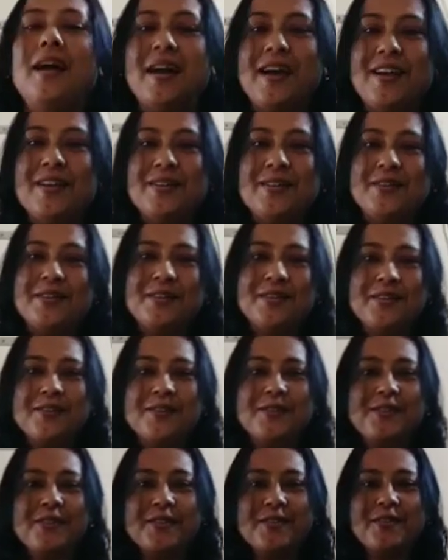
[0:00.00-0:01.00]
হ্যালো
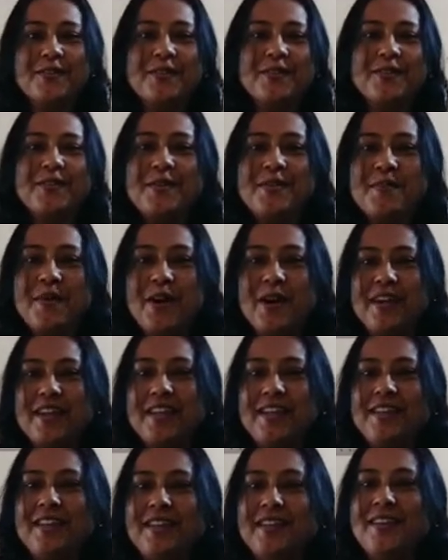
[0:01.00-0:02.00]
গুড
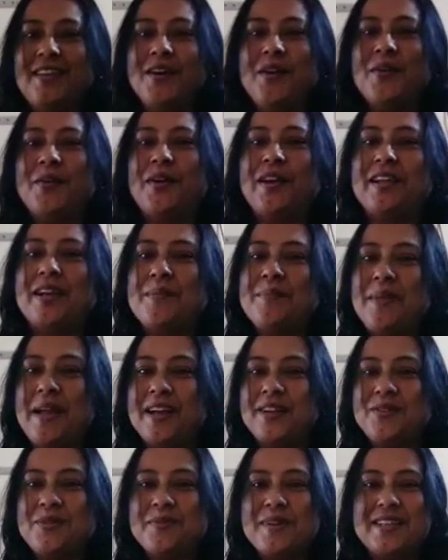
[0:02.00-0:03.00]
মর্নিং ওয়েলকাম
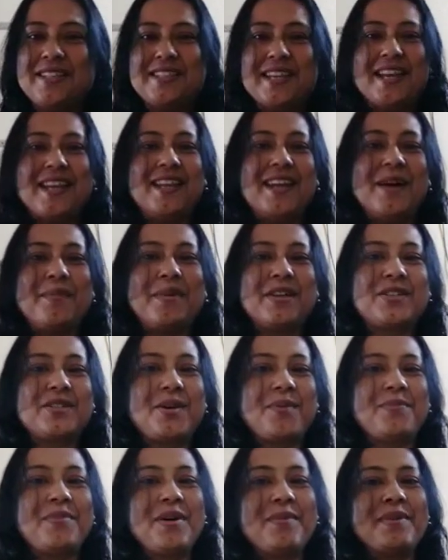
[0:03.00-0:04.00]
ব্যাক টু মাই চ্যানেল আমার
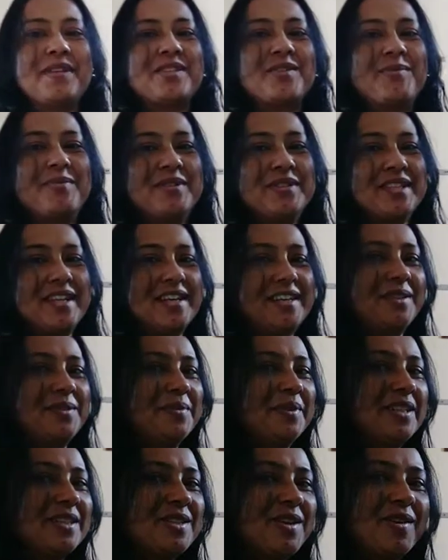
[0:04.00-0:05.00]
স্বপ্ন আমার স্বপ্ন চ্যানেল
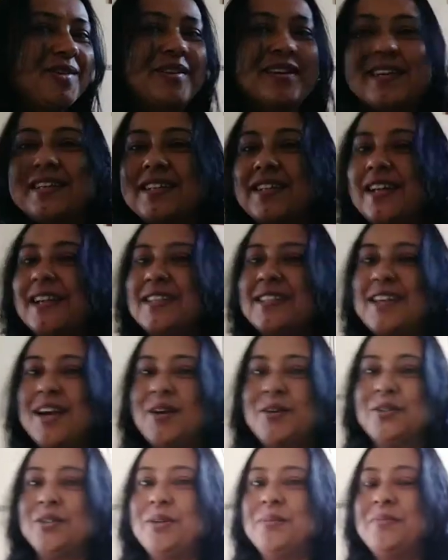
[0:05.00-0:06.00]
তোমাদের সকলকে জানাই
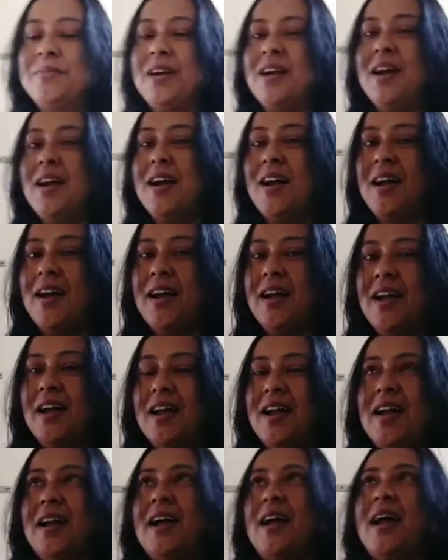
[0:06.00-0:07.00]
স্বাগতম
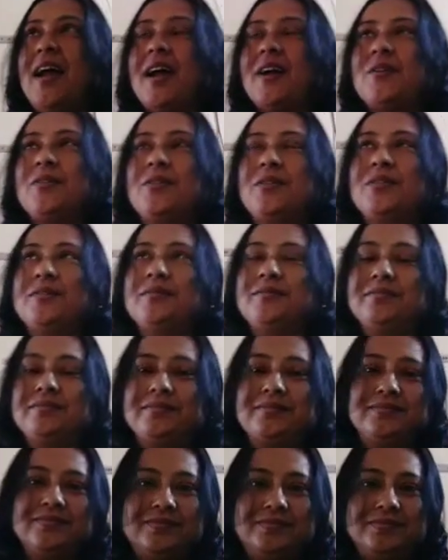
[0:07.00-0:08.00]
এখন
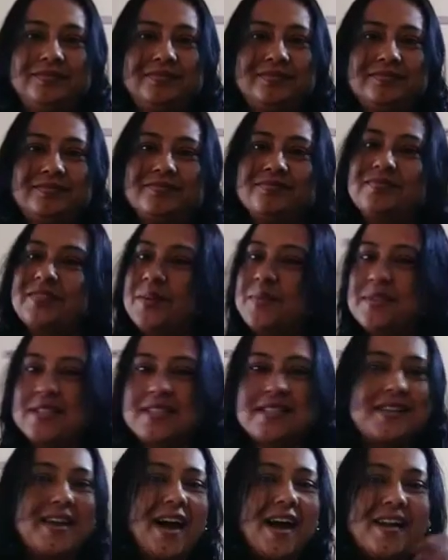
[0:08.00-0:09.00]
আমার
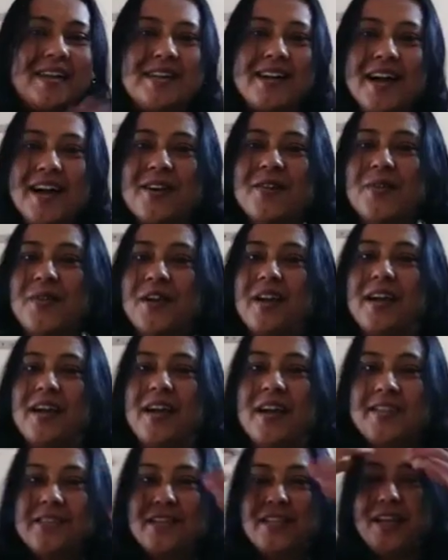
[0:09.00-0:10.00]
স্নান টান হয়ে
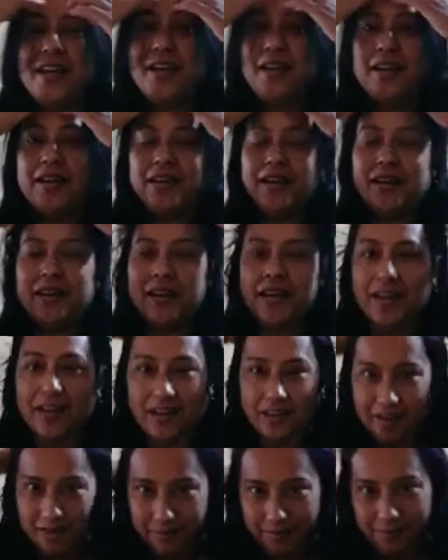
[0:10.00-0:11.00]
গেছে
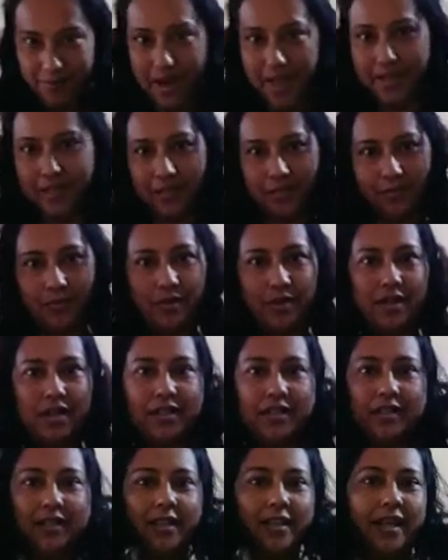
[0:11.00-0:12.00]
ভাইকে
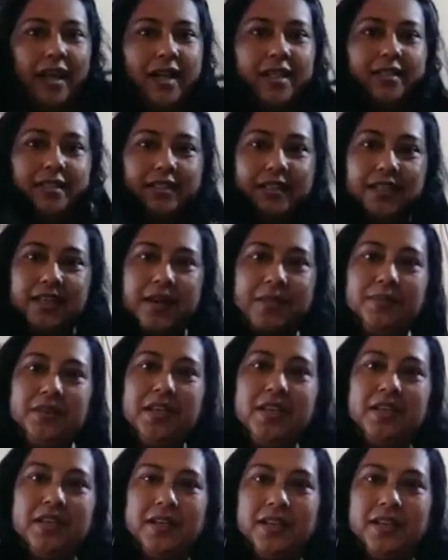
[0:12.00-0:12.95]
ফোটা দিতে যাচ্ছি আমি